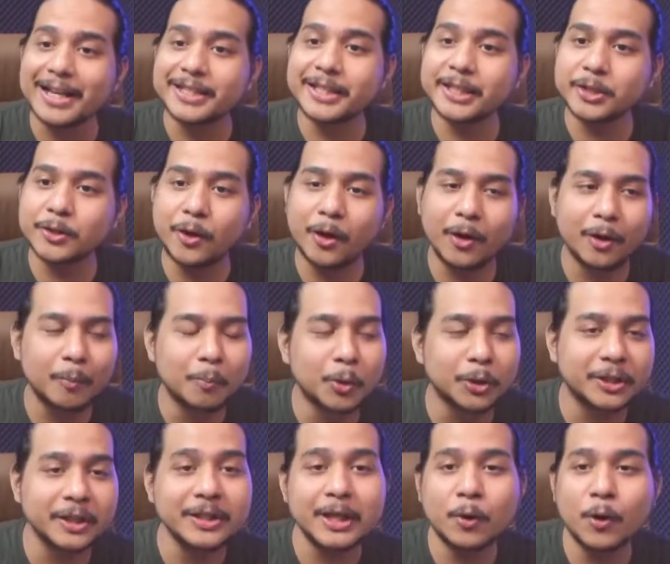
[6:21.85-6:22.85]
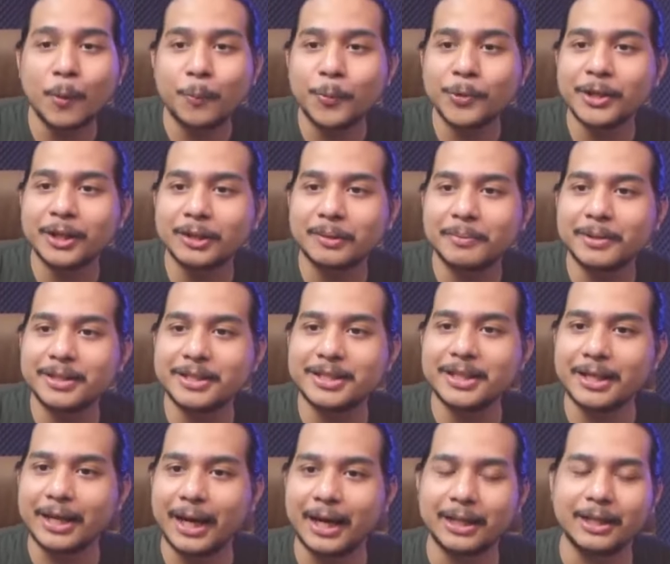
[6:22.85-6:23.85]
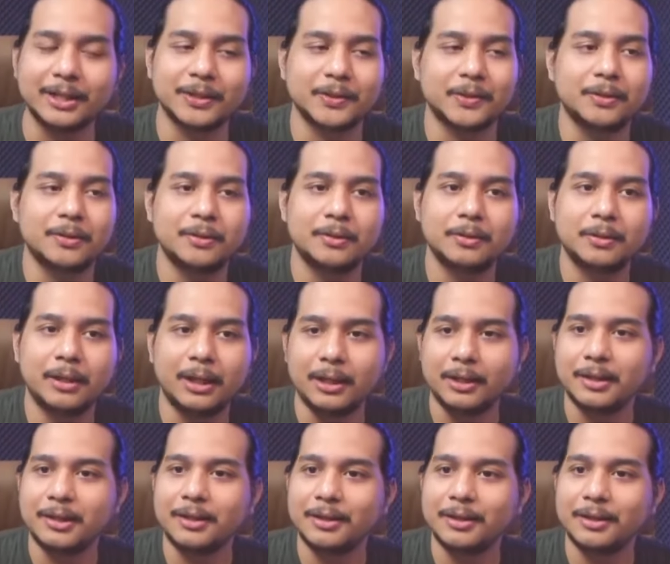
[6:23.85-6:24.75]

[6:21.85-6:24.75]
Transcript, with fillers: rasis kok buktinya gue punya temen Cina gitu hah